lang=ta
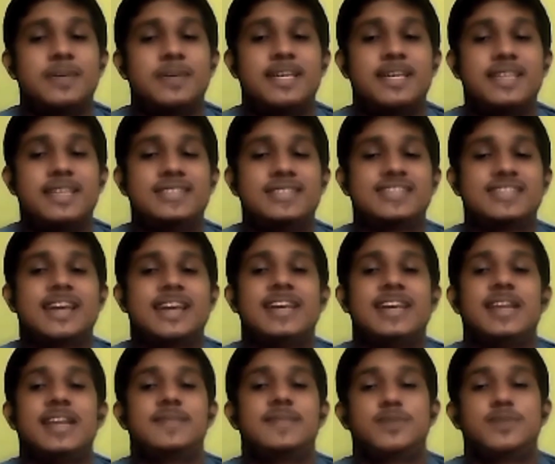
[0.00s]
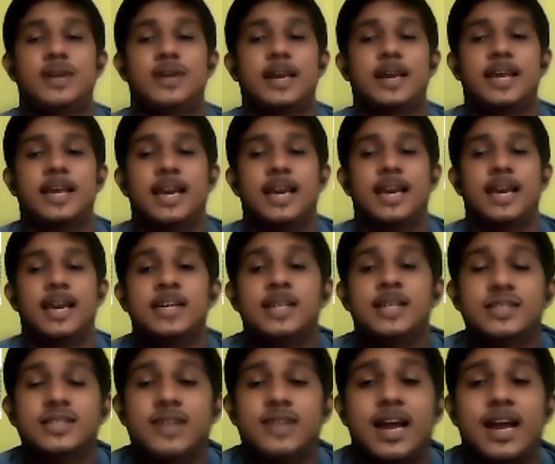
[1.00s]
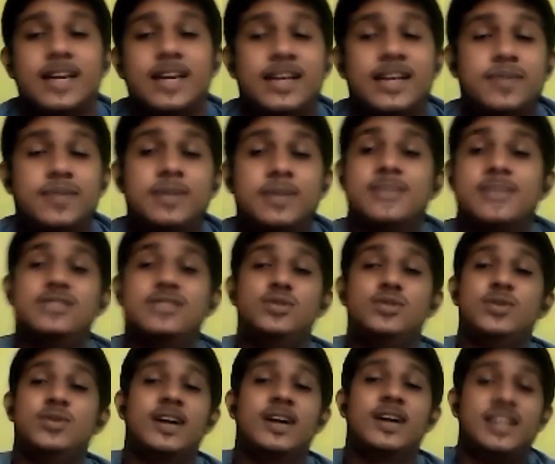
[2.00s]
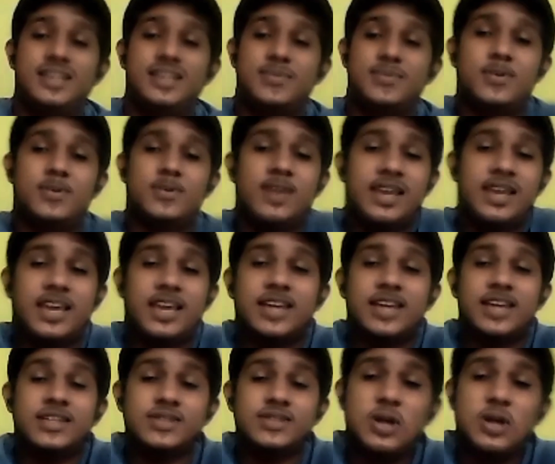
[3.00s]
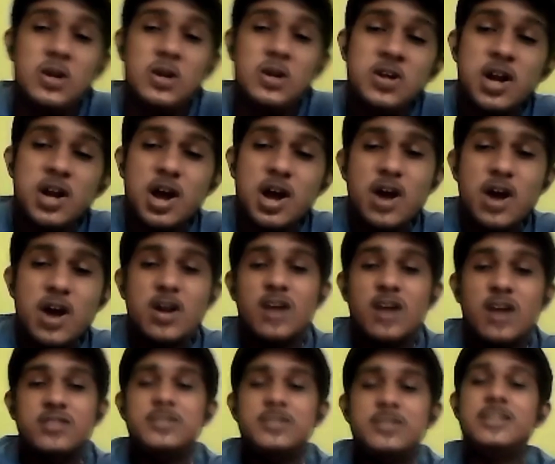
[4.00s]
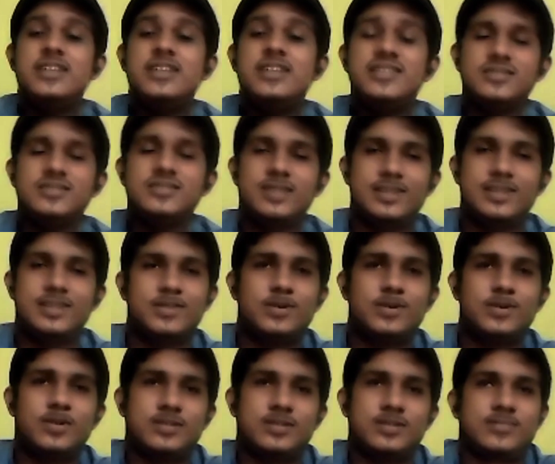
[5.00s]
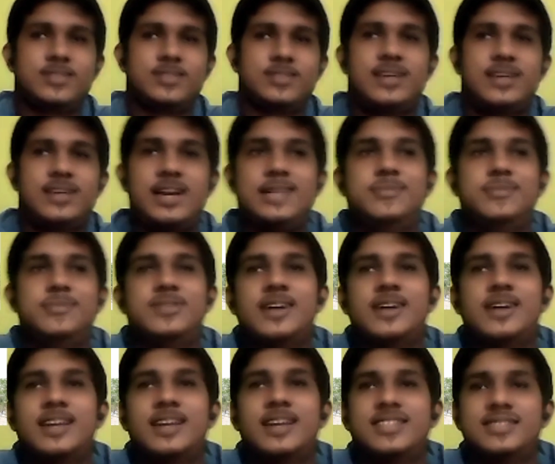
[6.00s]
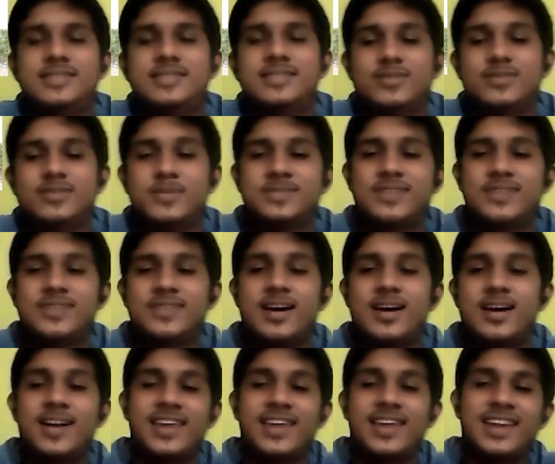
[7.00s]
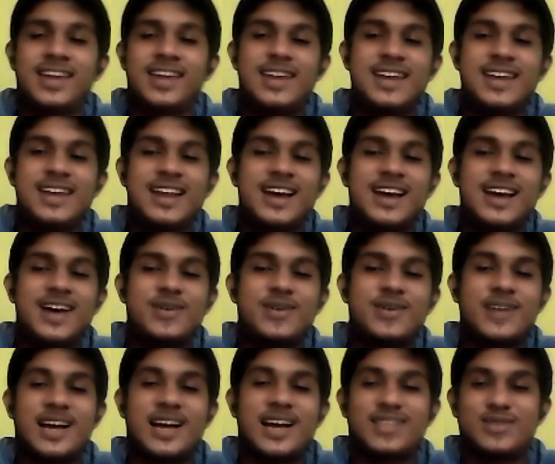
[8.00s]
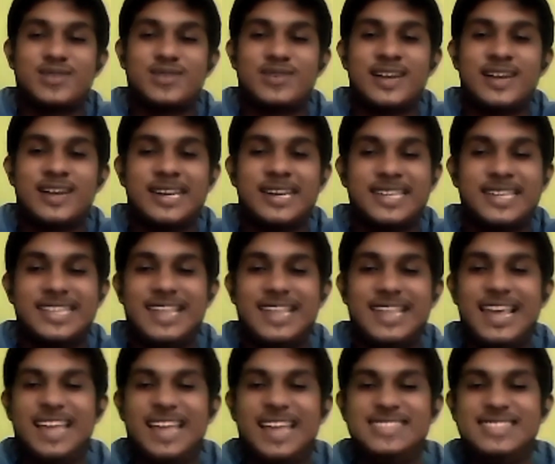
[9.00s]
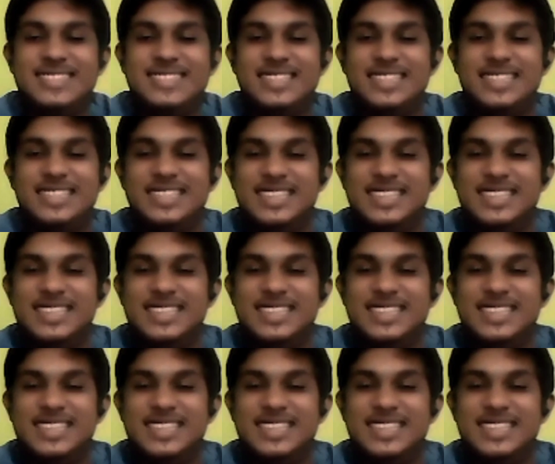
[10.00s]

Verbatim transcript: இப்ப டீச்சர்ஸ் ஐடி லேப் போயிருக்கல சோ ஐடி லேப்ல வந்து ஷூவை கழட்டிட்டு போவாங்க சோ என்னடா நாத்தம் இருக்கு என்னது ஒரு ரெண்டு நிமிஷம் கழிச்சு சும்மா சாடையா என்னடா ஒரு நாத்தம் ஒன்னு அடிக்குது ஏசி